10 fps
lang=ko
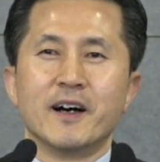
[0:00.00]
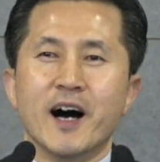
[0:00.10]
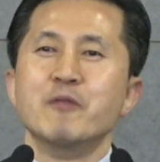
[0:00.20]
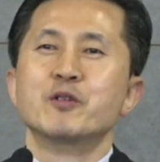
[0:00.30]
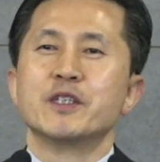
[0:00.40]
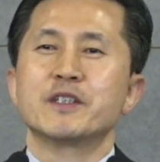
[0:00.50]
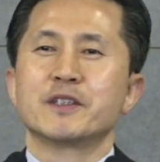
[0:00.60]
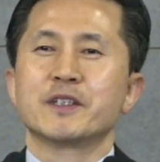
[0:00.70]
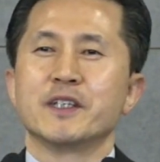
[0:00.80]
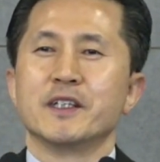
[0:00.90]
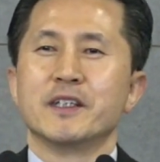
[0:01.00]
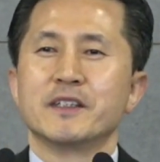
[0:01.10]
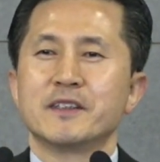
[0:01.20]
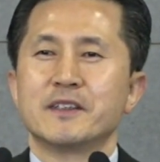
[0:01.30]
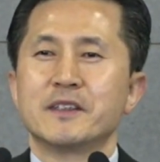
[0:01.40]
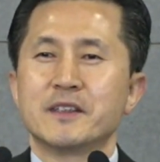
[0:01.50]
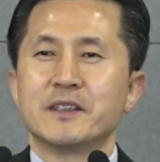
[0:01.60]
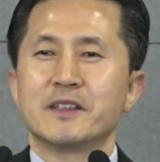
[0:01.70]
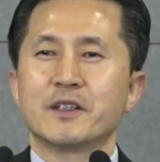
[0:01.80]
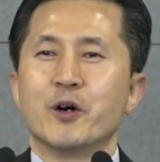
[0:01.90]
아무리 그렇게
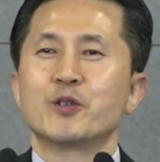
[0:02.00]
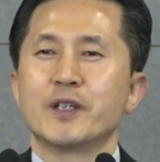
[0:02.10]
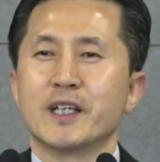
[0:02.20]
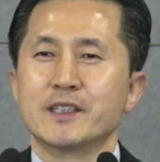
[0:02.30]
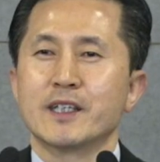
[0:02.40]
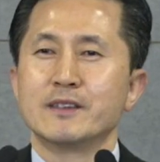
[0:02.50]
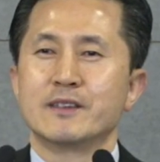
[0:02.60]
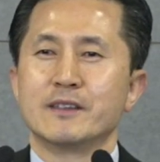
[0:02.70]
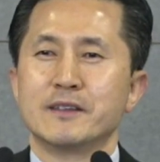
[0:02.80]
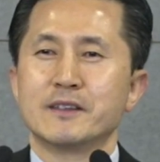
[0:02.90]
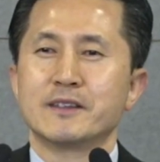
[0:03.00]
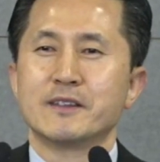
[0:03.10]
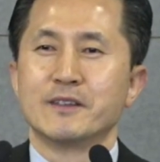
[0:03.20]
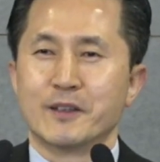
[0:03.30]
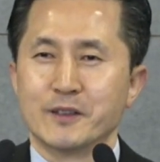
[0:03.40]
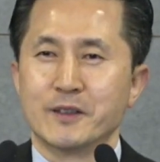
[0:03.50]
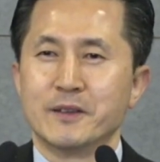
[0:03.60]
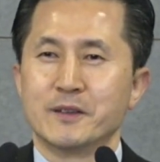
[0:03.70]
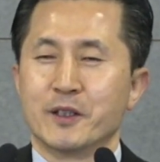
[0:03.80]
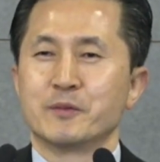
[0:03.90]
거룩하게 산들
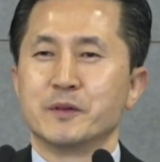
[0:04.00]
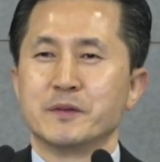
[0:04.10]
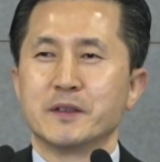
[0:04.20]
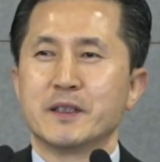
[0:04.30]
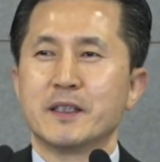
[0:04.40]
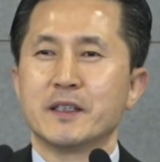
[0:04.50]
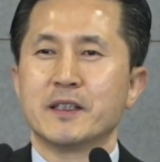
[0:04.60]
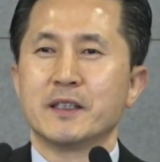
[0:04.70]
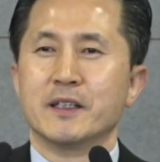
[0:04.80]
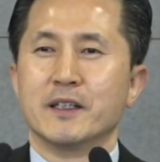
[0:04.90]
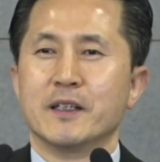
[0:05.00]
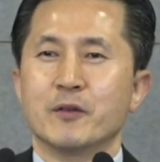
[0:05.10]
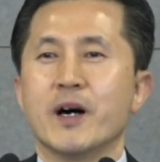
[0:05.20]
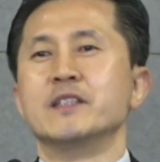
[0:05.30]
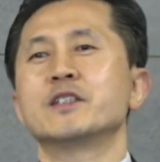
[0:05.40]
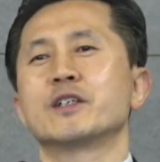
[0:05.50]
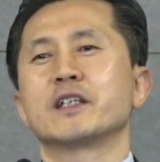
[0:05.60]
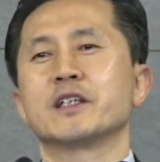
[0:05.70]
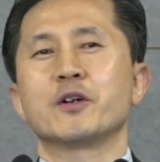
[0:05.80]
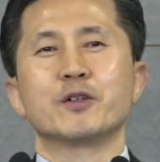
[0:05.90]
따라서 여러분 어,
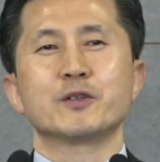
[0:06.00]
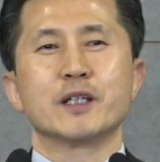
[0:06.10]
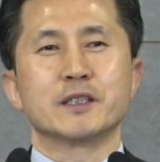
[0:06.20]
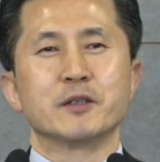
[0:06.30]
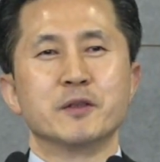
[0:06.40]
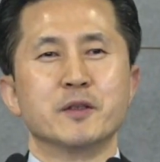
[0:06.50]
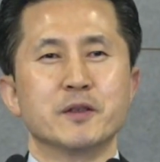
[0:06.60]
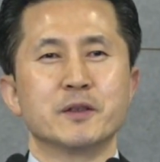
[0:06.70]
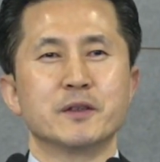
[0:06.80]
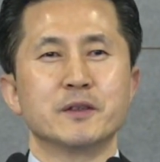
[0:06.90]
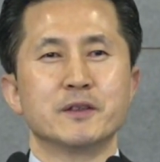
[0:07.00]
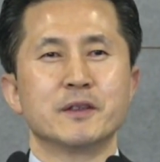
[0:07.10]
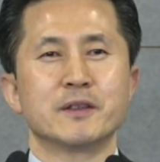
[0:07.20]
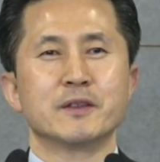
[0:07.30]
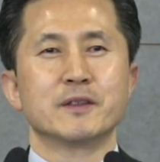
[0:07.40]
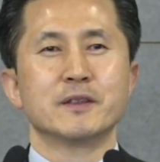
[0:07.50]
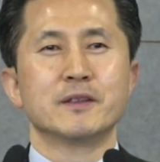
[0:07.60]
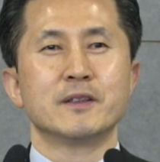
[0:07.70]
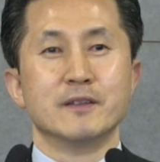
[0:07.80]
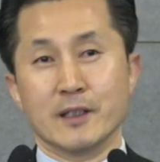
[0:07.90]
완전하게 거룩하다고
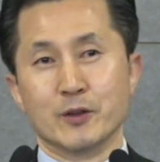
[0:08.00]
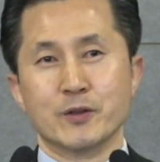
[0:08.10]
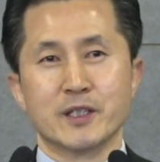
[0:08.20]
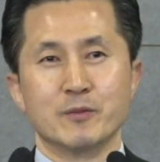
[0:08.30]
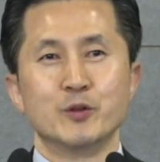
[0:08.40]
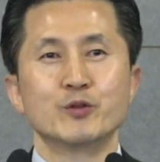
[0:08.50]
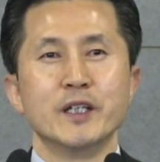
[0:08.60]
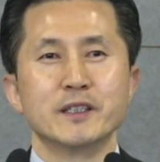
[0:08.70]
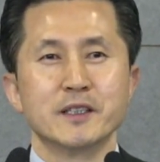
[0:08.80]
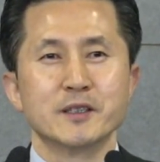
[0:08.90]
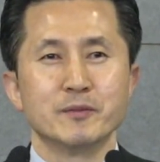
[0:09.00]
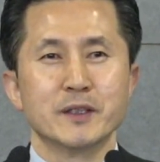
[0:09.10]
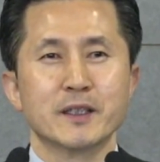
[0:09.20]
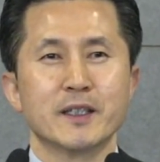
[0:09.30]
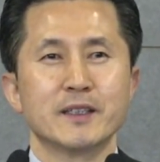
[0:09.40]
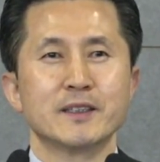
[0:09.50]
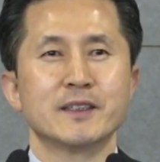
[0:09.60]
내세울 사람이 누가 있겠습니까?